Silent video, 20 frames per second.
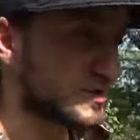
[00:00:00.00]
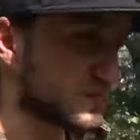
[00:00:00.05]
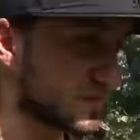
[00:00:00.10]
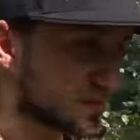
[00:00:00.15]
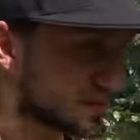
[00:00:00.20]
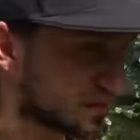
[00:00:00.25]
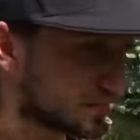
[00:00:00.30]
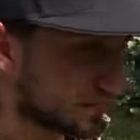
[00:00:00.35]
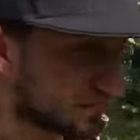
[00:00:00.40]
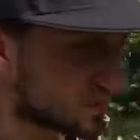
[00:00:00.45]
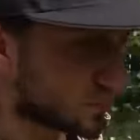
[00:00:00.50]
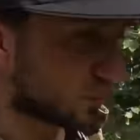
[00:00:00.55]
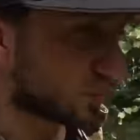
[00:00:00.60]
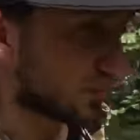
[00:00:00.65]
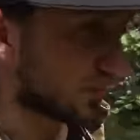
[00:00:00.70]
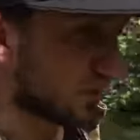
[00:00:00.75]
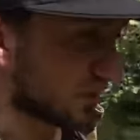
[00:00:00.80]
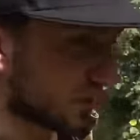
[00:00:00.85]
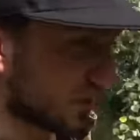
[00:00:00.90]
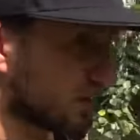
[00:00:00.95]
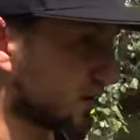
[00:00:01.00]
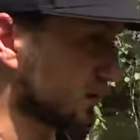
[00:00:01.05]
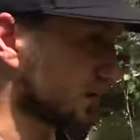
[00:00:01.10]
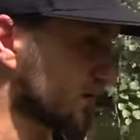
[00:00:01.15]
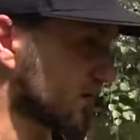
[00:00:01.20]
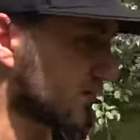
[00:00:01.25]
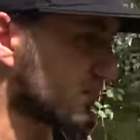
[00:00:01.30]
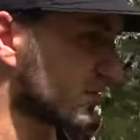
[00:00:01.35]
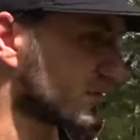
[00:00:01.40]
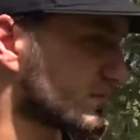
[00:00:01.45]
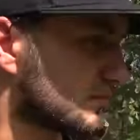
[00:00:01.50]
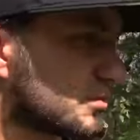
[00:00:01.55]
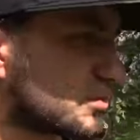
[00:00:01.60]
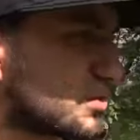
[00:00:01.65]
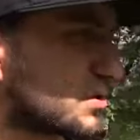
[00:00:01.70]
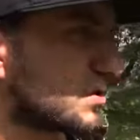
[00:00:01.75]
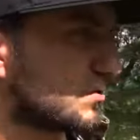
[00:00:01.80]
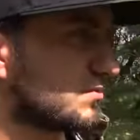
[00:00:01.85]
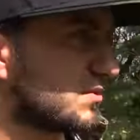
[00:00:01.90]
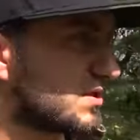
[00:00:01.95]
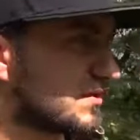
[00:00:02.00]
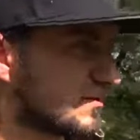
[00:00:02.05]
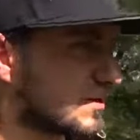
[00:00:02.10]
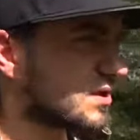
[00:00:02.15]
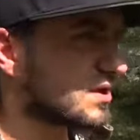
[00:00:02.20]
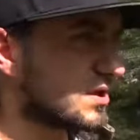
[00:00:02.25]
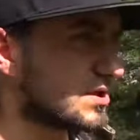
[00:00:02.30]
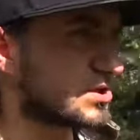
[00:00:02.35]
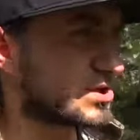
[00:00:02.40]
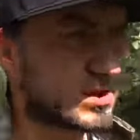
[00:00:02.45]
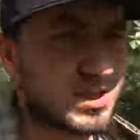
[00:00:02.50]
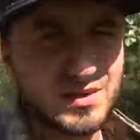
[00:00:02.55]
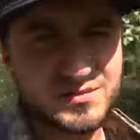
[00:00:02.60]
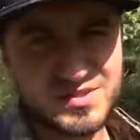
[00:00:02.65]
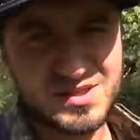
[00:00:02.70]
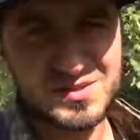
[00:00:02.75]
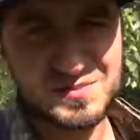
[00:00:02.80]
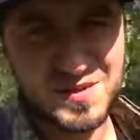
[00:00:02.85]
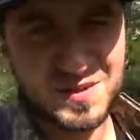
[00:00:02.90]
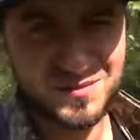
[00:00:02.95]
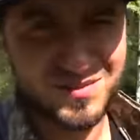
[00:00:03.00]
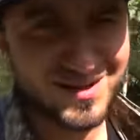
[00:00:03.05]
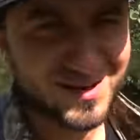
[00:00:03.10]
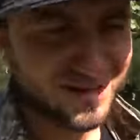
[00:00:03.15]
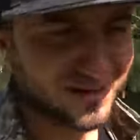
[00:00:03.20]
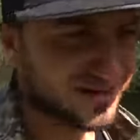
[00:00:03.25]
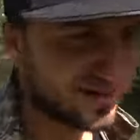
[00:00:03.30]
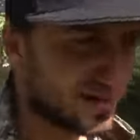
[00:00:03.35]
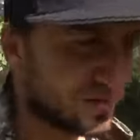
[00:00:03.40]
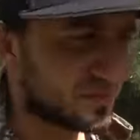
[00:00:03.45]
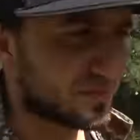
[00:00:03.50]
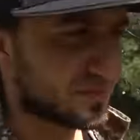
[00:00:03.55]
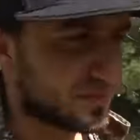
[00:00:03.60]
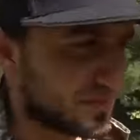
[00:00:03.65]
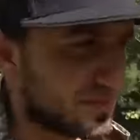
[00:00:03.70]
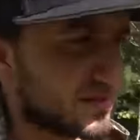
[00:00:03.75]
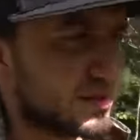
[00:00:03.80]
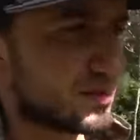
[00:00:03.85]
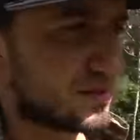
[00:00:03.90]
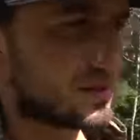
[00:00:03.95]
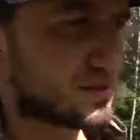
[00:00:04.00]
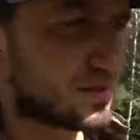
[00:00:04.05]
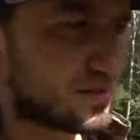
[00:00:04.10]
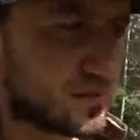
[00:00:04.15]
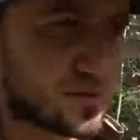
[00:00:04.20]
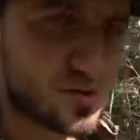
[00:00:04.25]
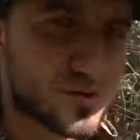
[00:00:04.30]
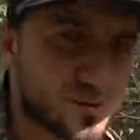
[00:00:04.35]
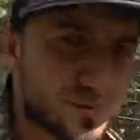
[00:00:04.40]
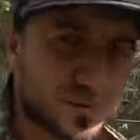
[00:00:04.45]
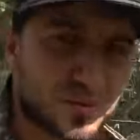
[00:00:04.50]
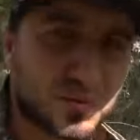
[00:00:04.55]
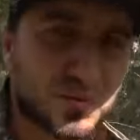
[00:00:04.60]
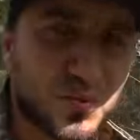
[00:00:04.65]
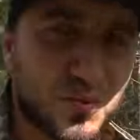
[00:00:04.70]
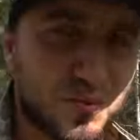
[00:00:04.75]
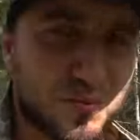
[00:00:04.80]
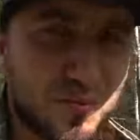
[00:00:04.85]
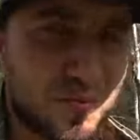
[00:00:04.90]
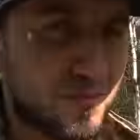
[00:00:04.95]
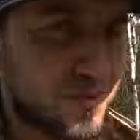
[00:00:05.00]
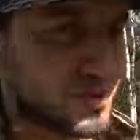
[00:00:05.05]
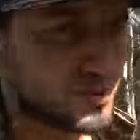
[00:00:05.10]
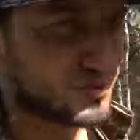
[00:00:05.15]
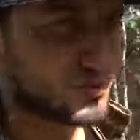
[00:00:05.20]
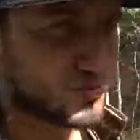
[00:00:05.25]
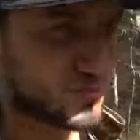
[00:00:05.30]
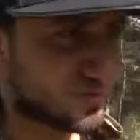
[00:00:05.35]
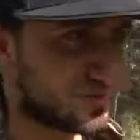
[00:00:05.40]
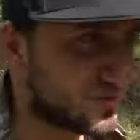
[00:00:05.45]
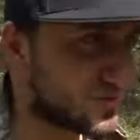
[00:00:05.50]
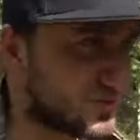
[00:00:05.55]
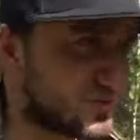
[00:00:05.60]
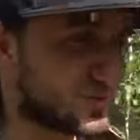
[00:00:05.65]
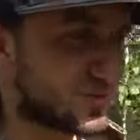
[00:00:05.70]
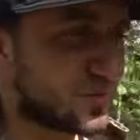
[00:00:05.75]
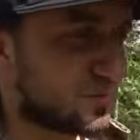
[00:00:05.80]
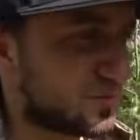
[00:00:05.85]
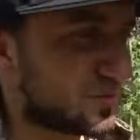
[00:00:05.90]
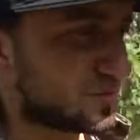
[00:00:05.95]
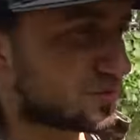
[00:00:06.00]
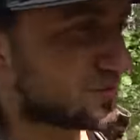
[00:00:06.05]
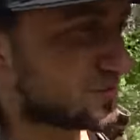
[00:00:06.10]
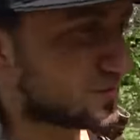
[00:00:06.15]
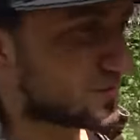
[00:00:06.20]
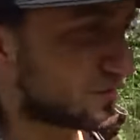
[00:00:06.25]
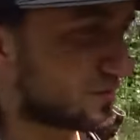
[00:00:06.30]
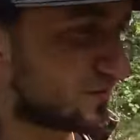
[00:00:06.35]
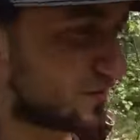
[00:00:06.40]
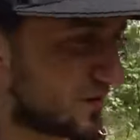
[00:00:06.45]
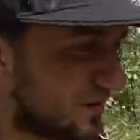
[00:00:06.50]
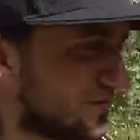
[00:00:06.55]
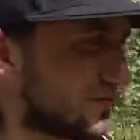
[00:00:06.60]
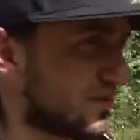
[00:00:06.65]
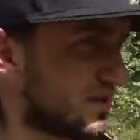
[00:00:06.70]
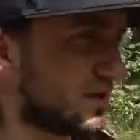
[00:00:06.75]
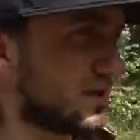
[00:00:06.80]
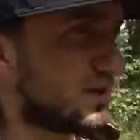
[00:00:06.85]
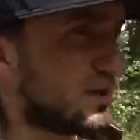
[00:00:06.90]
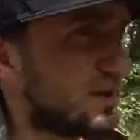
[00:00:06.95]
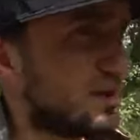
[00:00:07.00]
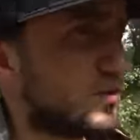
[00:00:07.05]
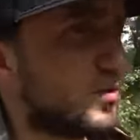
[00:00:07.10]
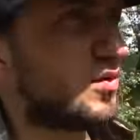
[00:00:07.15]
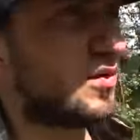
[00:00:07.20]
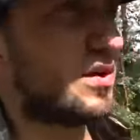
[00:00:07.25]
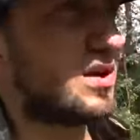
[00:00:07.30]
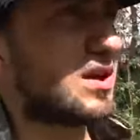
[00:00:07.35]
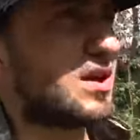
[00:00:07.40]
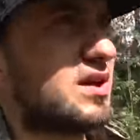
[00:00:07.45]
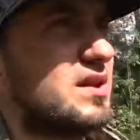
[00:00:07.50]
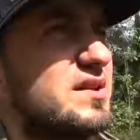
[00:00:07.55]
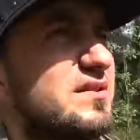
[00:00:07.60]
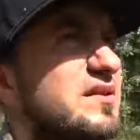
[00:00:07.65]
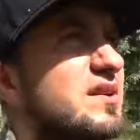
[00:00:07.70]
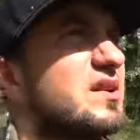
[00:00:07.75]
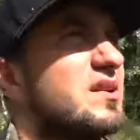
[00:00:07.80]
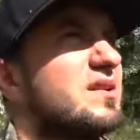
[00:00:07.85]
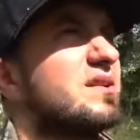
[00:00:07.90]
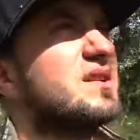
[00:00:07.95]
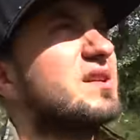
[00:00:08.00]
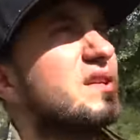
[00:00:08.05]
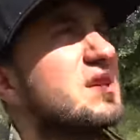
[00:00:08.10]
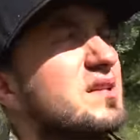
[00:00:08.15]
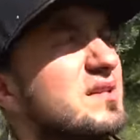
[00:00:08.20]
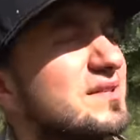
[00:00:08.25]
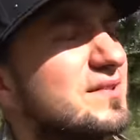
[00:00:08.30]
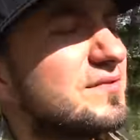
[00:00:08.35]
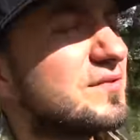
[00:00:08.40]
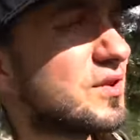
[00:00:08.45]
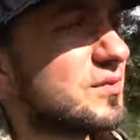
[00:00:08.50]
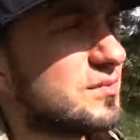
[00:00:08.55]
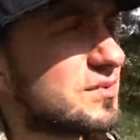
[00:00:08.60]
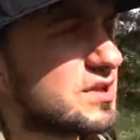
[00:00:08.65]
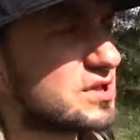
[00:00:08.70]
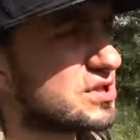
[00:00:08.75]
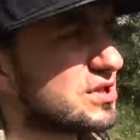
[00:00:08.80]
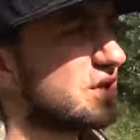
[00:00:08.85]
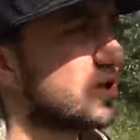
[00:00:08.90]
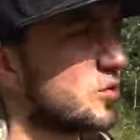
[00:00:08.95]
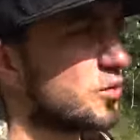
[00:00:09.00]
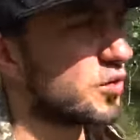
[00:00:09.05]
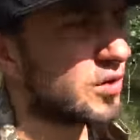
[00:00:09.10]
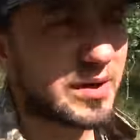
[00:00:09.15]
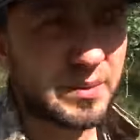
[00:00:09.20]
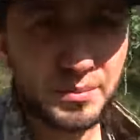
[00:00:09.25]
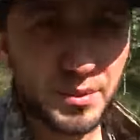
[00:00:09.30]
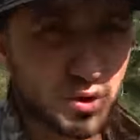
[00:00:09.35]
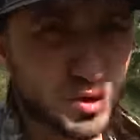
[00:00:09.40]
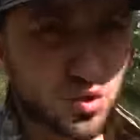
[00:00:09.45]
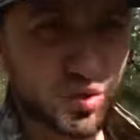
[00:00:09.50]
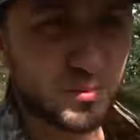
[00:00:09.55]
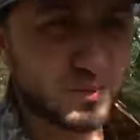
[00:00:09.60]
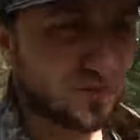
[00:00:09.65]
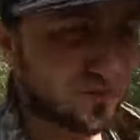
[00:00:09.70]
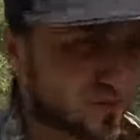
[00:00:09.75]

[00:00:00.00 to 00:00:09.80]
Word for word: с места преступления потому что мы, наверное, считаемся теперь браконьерами из-за того, что мы такую большую-большую рыбешку выловили. Ну, наверное, дело не в том даже, какую рыбешку мы